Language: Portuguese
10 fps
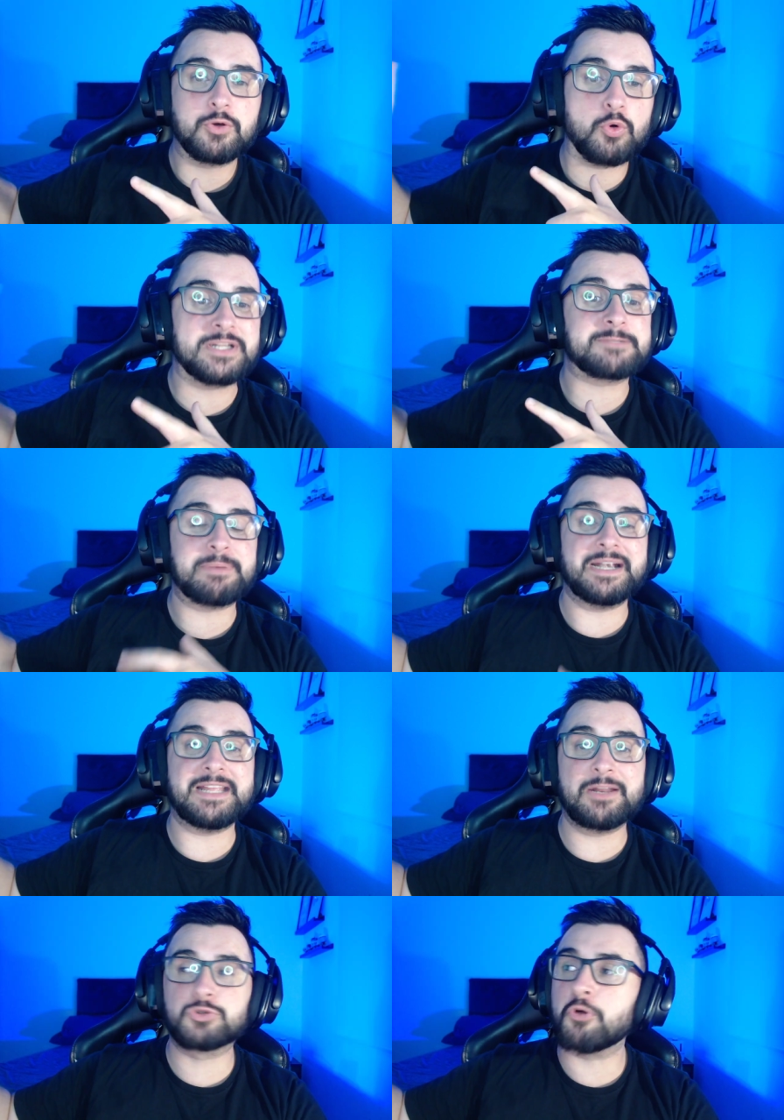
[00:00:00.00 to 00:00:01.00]
Corinthians
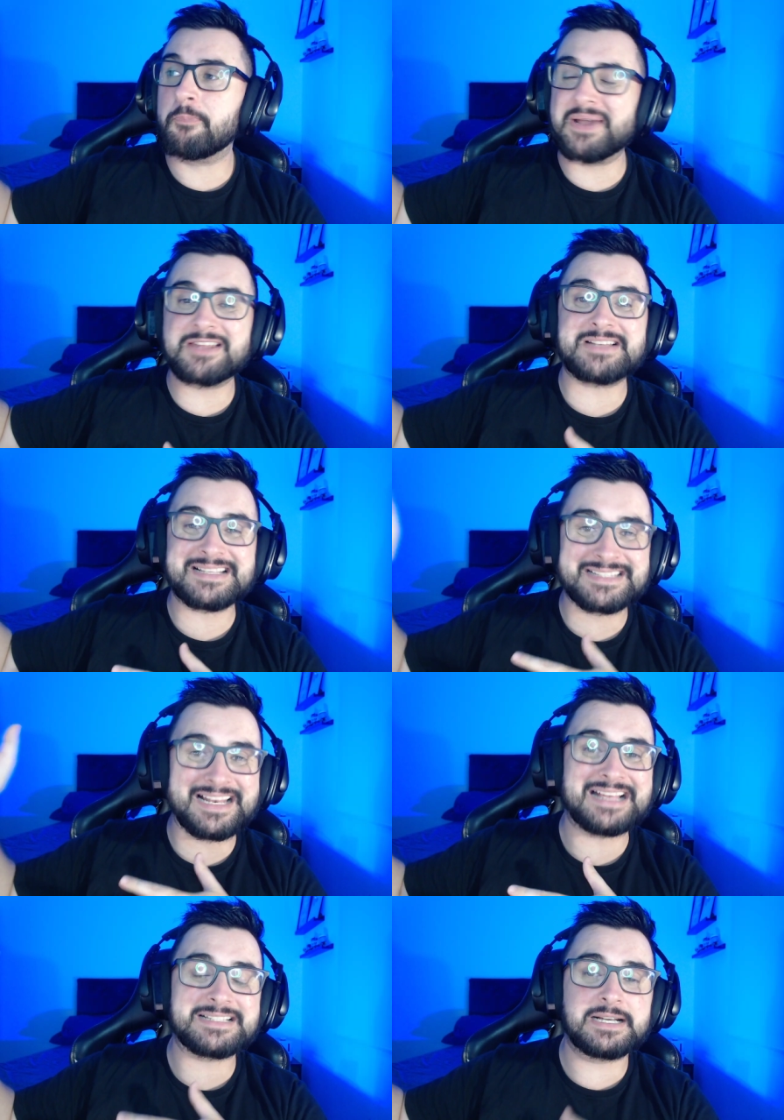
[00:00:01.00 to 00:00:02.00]
perdendo, os companheiros lá se
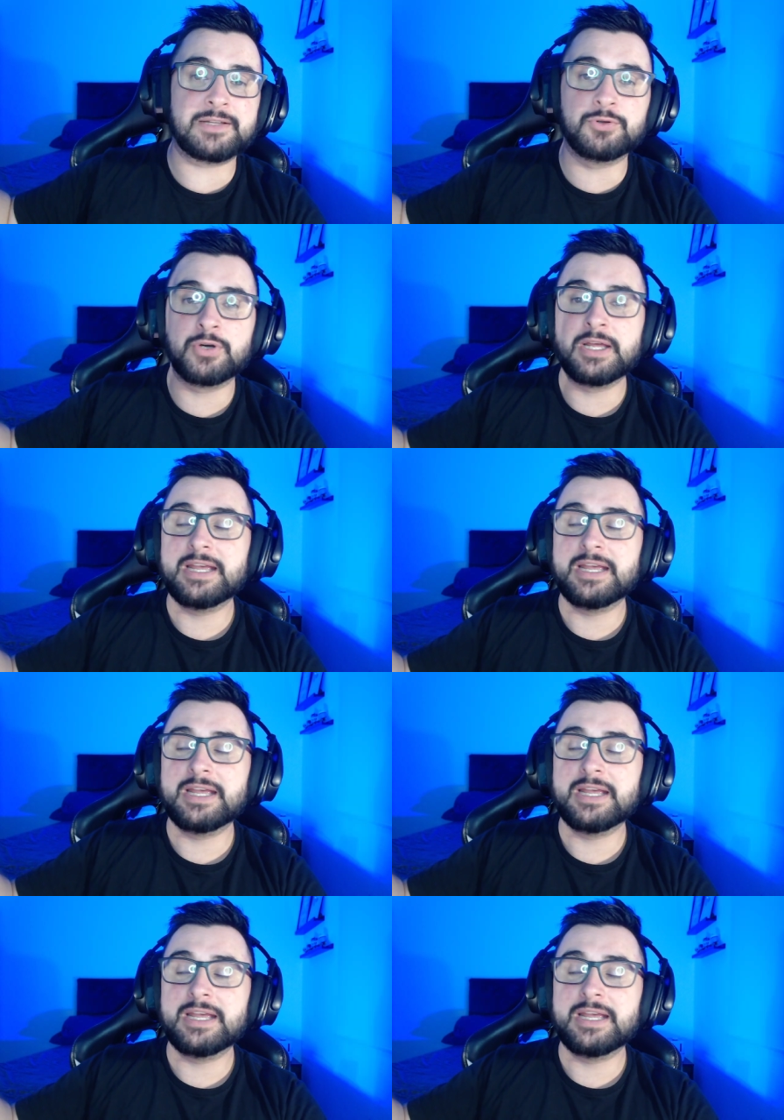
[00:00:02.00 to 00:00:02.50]
lascando,